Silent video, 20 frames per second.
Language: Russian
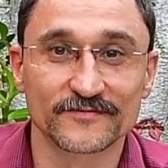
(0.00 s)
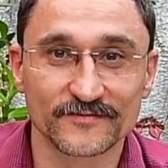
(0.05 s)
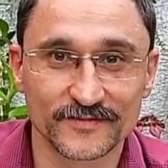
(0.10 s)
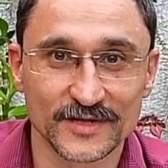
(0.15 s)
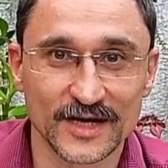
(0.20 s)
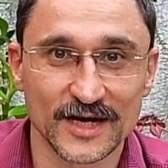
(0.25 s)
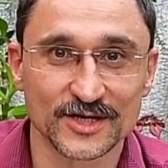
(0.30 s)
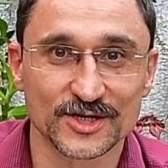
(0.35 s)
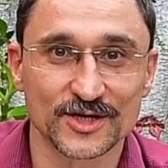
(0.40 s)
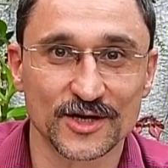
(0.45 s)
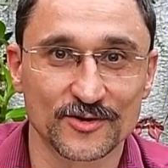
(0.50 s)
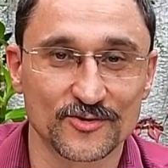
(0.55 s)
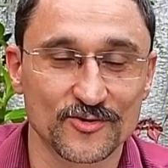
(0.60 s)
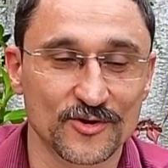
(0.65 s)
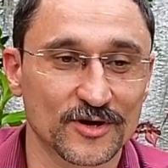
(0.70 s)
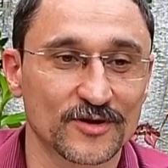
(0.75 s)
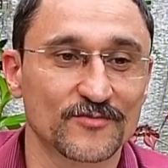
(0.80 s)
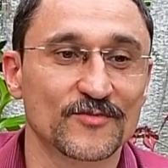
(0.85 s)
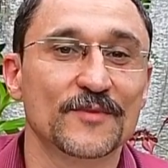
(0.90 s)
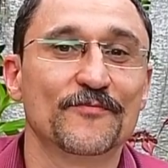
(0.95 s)
наш,
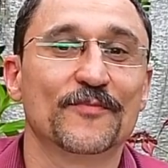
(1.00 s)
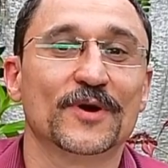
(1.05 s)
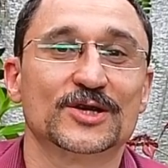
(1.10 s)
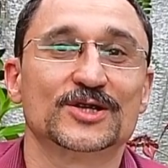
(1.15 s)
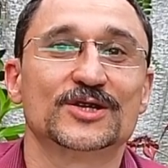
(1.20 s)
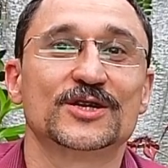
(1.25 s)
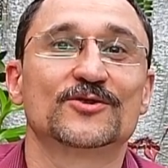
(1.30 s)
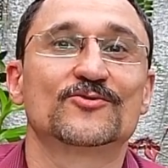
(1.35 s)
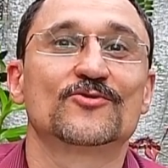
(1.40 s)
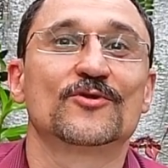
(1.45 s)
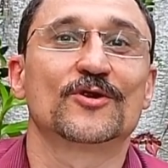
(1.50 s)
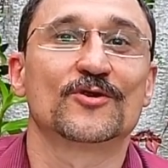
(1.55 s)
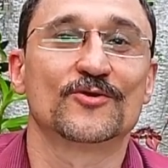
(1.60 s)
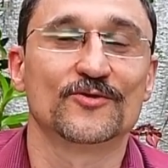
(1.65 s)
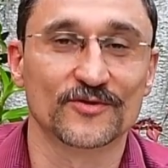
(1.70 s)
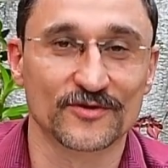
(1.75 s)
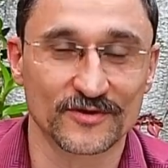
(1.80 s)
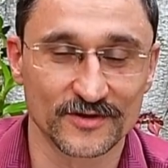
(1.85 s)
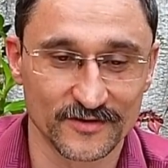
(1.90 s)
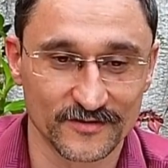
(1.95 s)
который мы прошли только
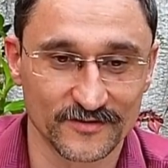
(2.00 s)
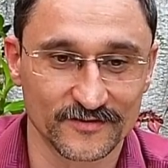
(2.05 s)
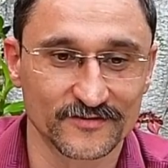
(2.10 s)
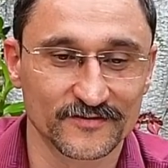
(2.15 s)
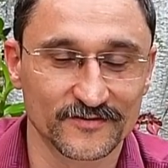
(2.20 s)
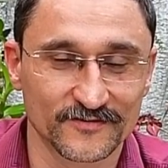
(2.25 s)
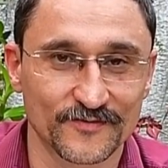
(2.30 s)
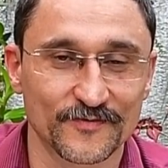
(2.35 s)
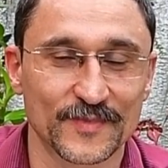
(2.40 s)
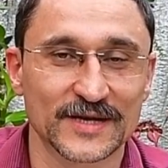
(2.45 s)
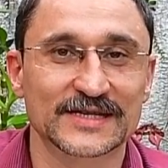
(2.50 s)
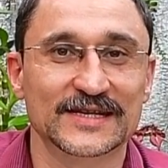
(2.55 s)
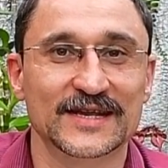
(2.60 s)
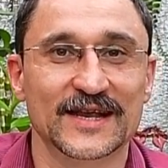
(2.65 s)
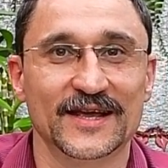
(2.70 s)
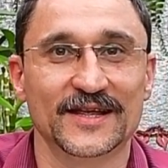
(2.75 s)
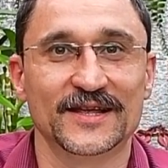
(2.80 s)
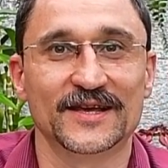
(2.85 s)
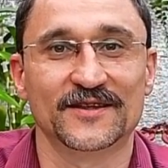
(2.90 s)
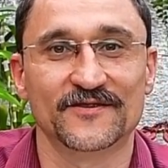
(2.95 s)
вот
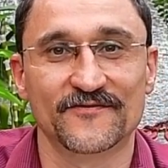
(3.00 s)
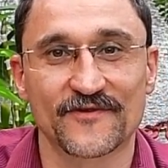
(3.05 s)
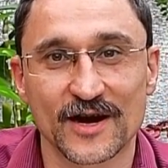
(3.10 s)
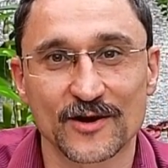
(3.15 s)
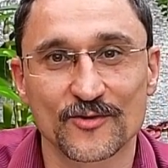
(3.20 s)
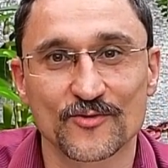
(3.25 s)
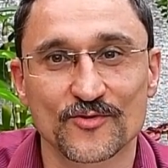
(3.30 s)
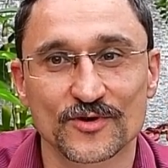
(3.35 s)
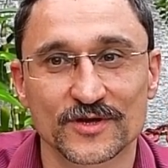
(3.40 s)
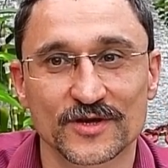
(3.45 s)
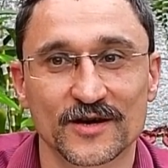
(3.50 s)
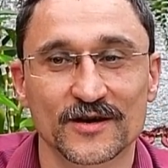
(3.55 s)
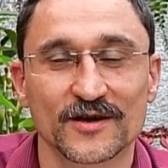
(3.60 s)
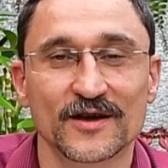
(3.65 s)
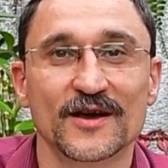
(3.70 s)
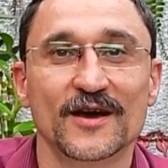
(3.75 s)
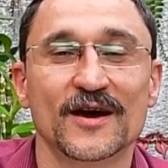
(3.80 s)
последние два года.